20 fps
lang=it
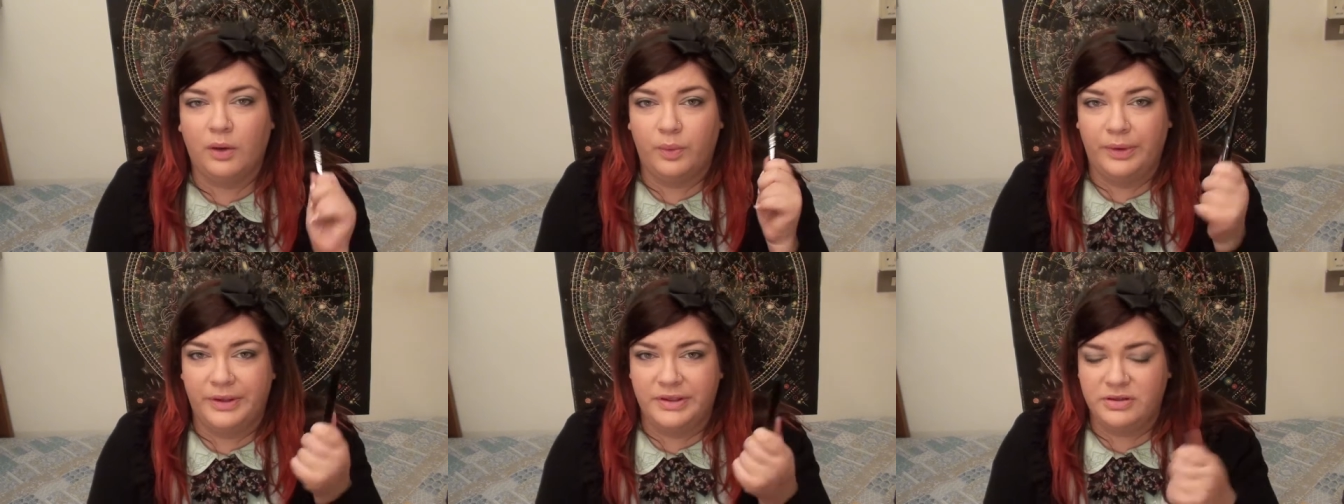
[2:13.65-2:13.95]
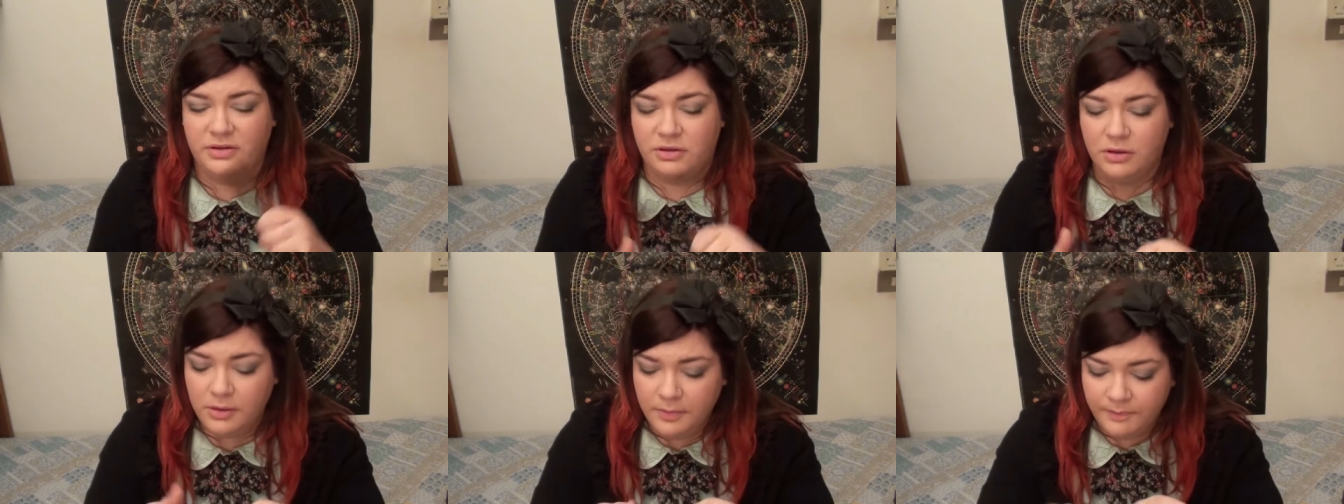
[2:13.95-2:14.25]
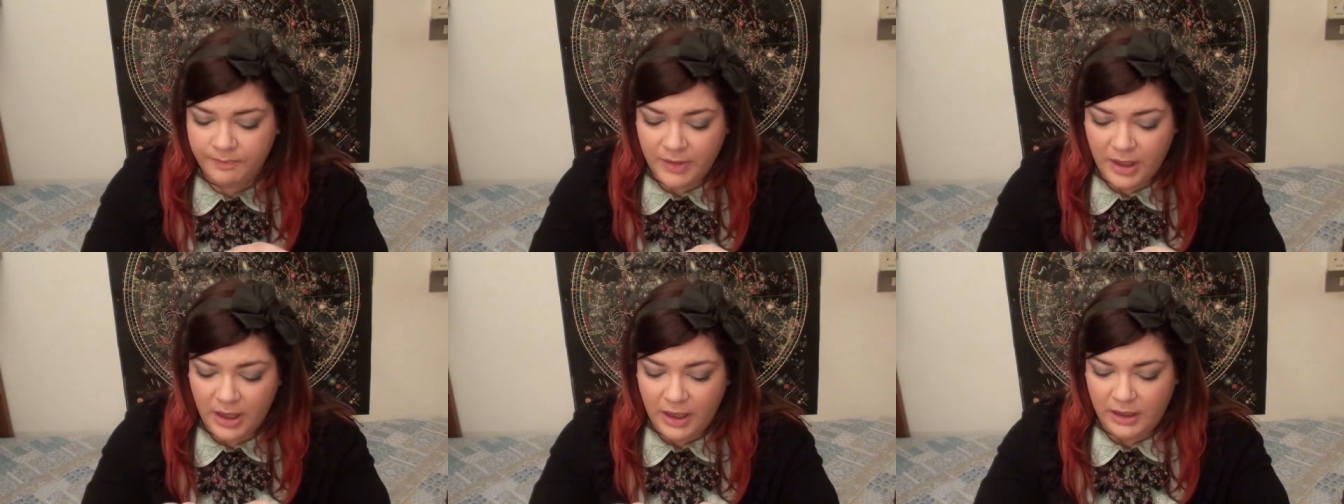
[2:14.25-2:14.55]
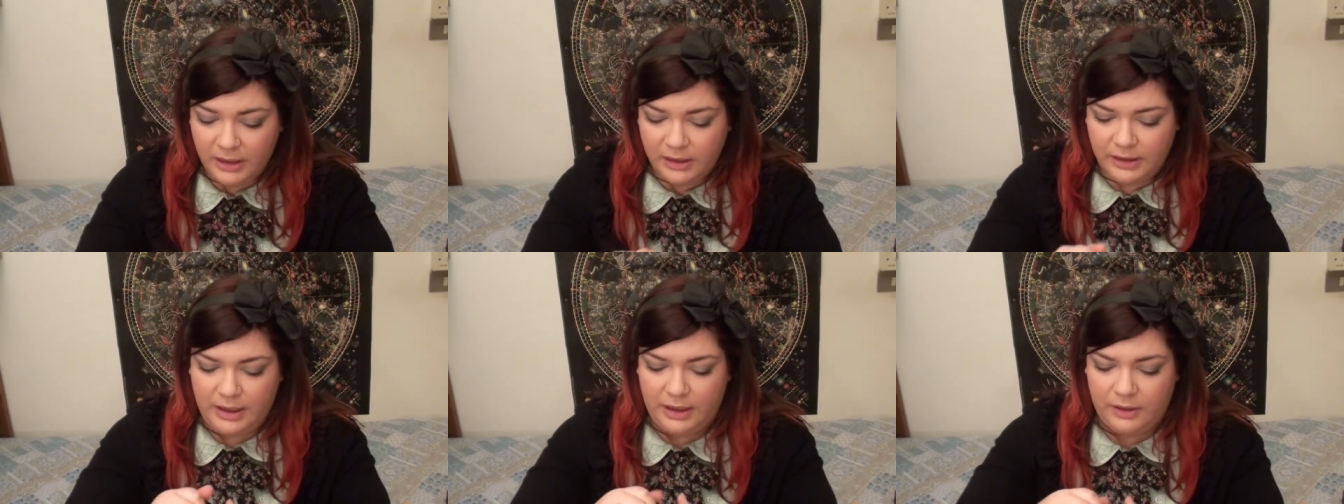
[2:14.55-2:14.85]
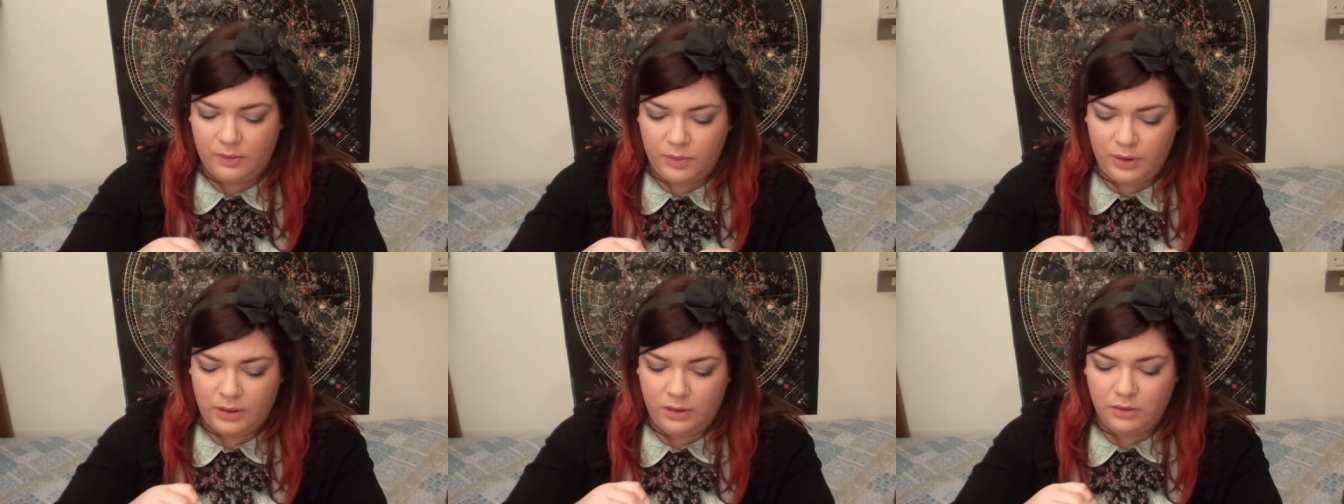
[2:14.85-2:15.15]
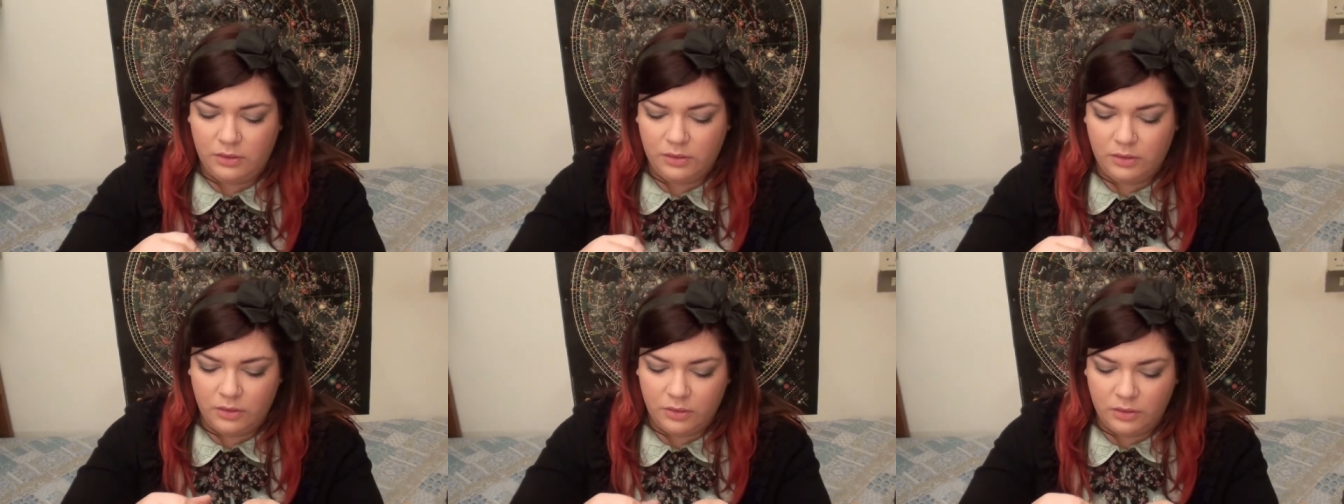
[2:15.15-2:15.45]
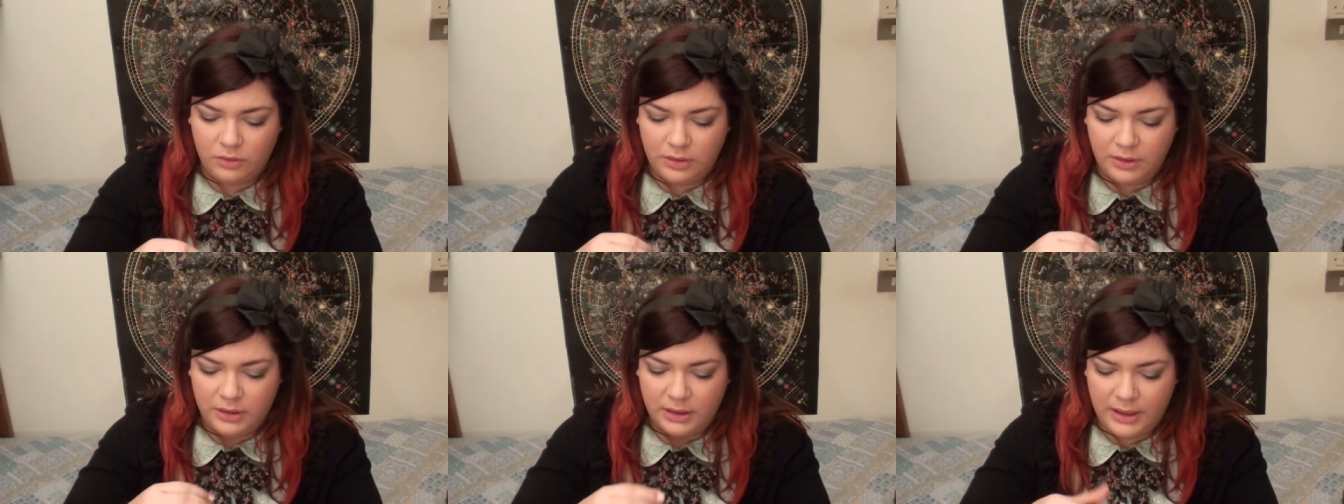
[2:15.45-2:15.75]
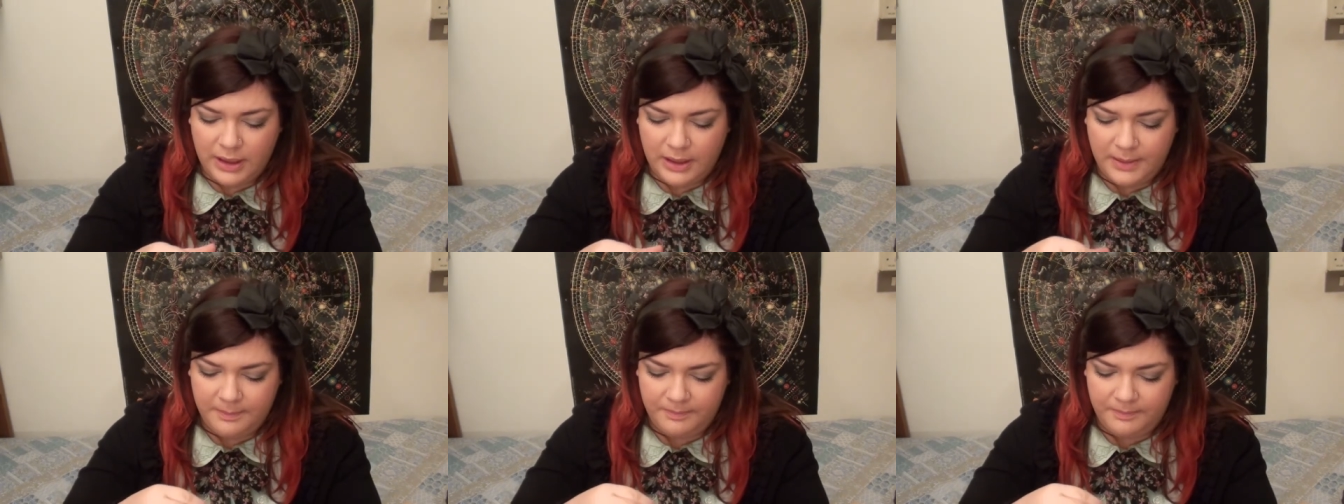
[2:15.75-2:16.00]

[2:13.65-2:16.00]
questo che è quello con